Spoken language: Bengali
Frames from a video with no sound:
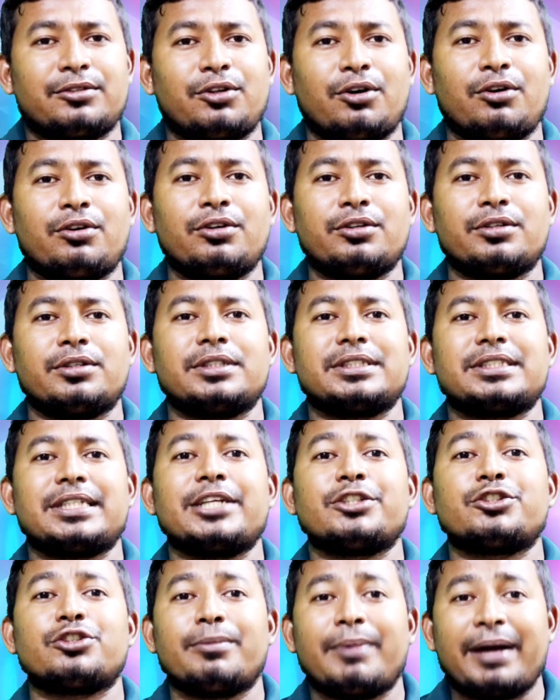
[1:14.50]
তখন
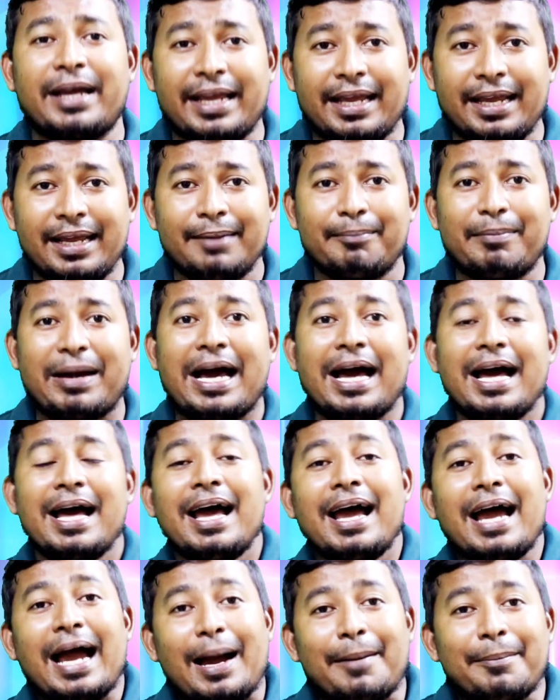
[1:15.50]
সেই সময়ে বা
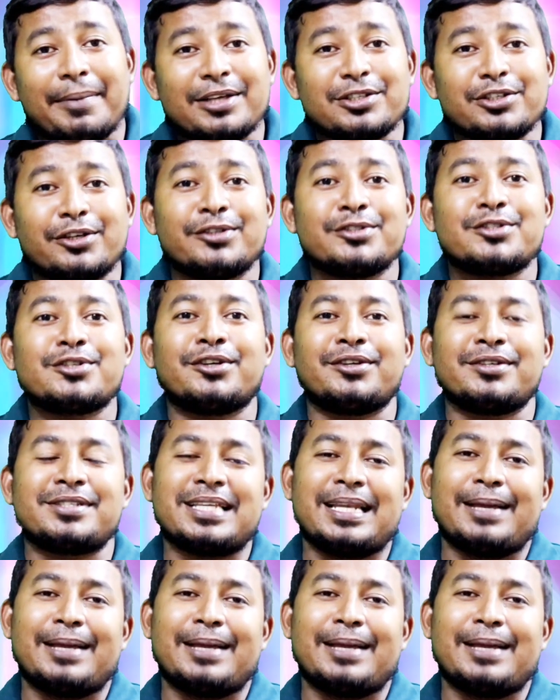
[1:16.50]
আমরা যখন ছোট